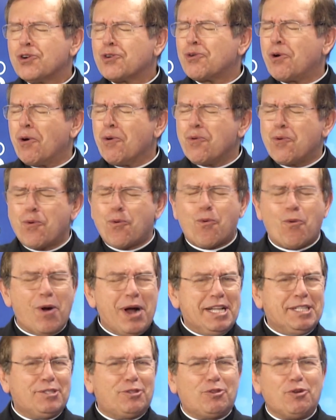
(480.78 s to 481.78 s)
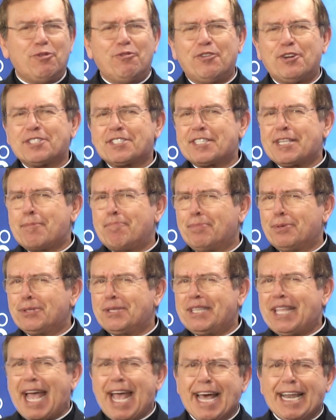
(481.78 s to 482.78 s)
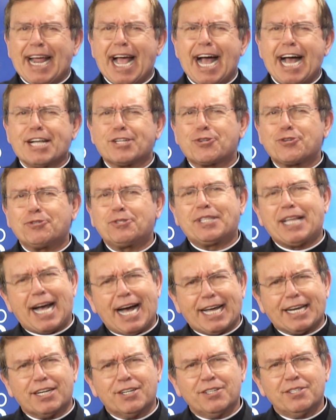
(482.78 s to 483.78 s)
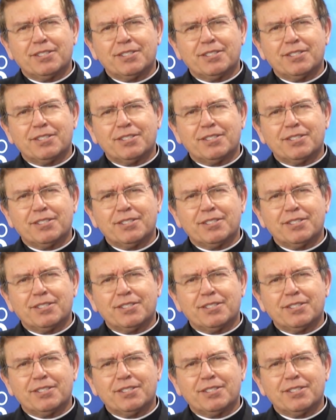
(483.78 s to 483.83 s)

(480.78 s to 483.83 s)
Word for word: com quanto você puder ajudar.